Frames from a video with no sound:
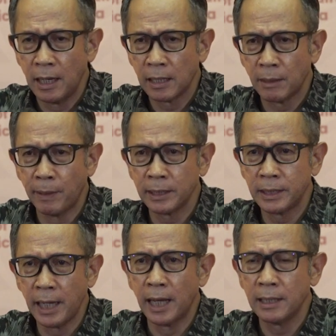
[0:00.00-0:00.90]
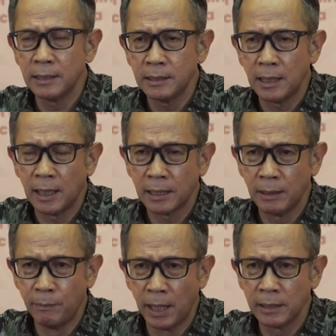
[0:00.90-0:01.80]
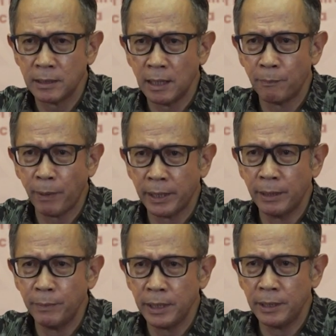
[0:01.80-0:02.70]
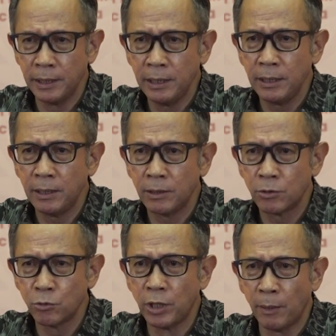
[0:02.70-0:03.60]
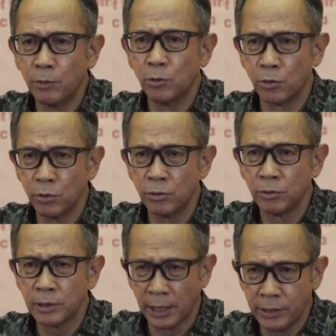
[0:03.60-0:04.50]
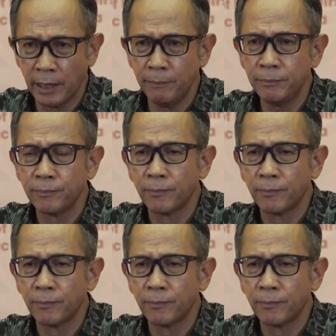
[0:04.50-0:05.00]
eh, kematian akibat eh, pandemi ini sudah menurun tajam